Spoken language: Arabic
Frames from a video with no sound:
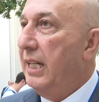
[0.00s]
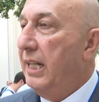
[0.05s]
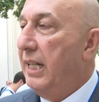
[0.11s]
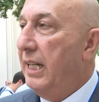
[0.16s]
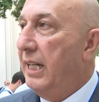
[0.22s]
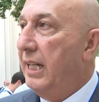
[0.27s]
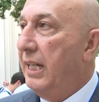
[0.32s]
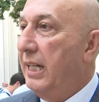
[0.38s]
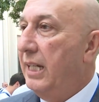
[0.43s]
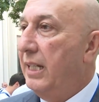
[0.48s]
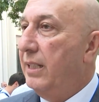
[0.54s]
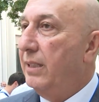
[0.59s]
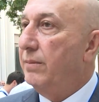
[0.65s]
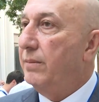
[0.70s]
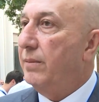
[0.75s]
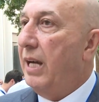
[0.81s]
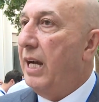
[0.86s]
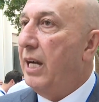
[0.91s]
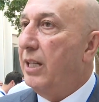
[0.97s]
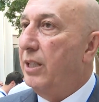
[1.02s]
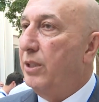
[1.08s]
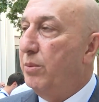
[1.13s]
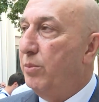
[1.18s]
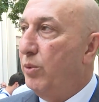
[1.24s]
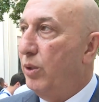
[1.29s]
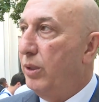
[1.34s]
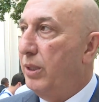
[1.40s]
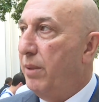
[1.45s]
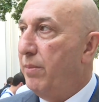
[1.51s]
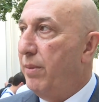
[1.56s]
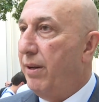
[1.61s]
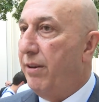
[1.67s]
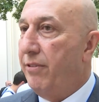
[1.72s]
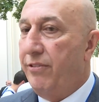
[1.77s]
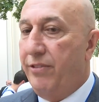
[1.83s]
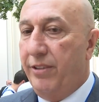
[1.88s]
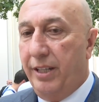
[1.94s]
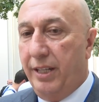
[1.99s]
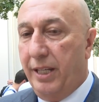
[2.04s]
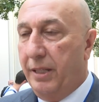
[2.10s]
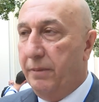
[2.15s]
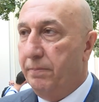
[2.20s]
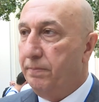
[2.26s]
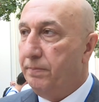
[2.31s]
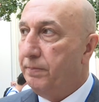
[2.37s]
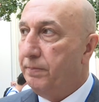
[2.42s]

آه، عقد مؤتمر في